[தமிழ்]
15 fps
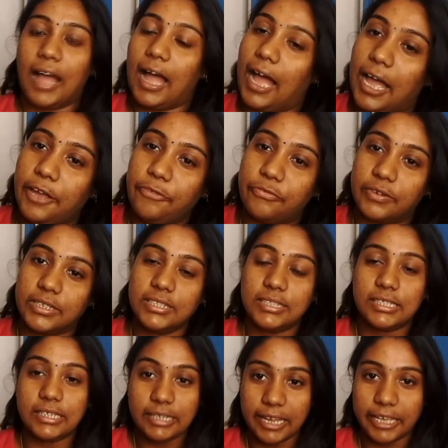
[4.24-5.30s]
ஹாய்
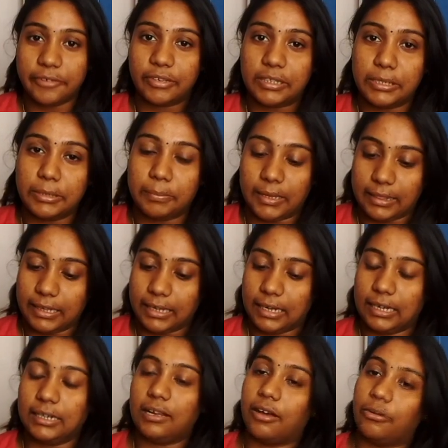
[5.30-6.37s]
ஃப்ரெண்ட்ஸ் இன்றைக்கி வந்துட்டு
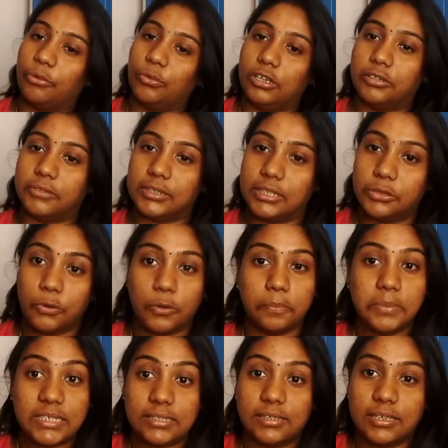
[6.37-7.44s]
பார்த்தீங்கன்னா நான் உங்களுக்கு வந்துட்டு ஒரு
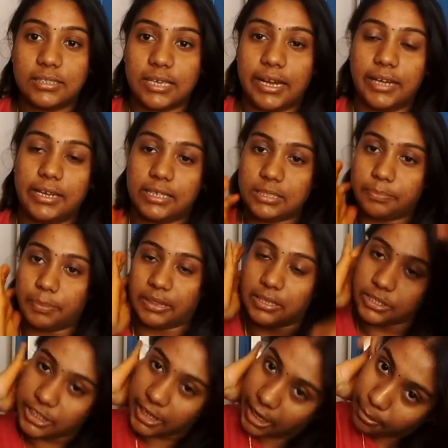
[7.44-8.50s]
பிஸ்னஸ் ஐடியாஸ்
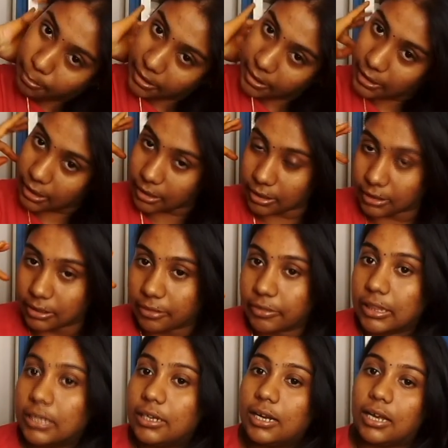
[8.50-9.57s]
பற்றி ஷேர் பண்ணிக்கிறதுக்கு தான்
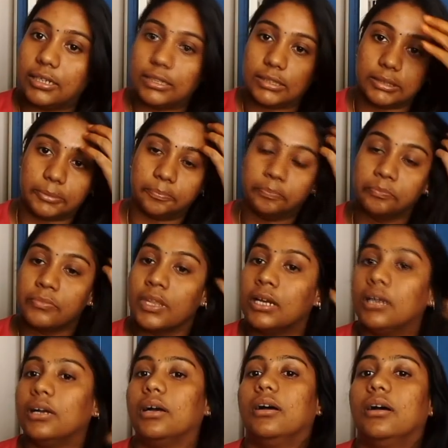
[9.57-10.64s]
வந்து நான்
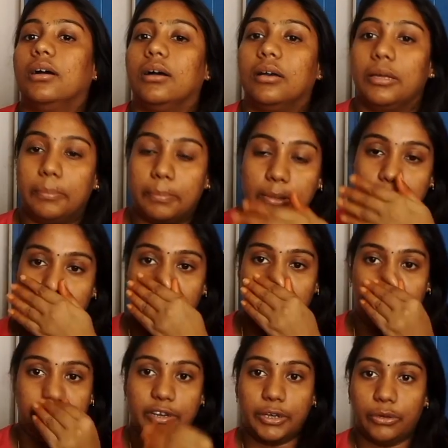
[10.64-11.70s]
இப்போ
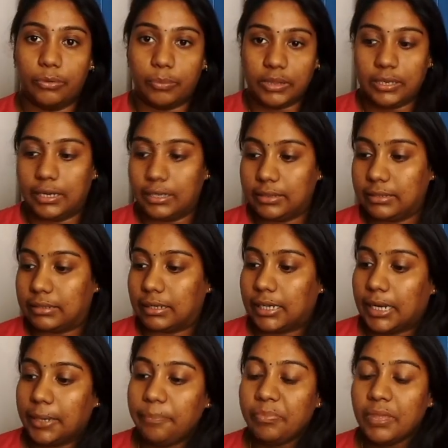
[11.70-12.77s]
வீடியோ வந்து
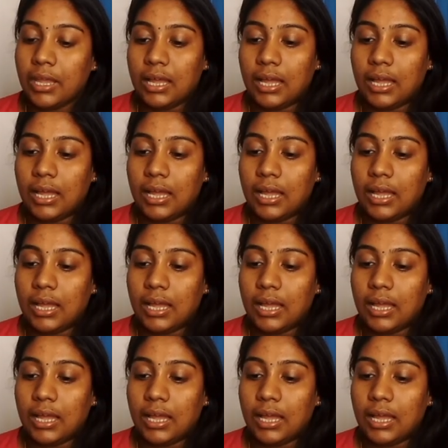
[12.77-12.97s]
எடுத்துகிட்ருக்கேன்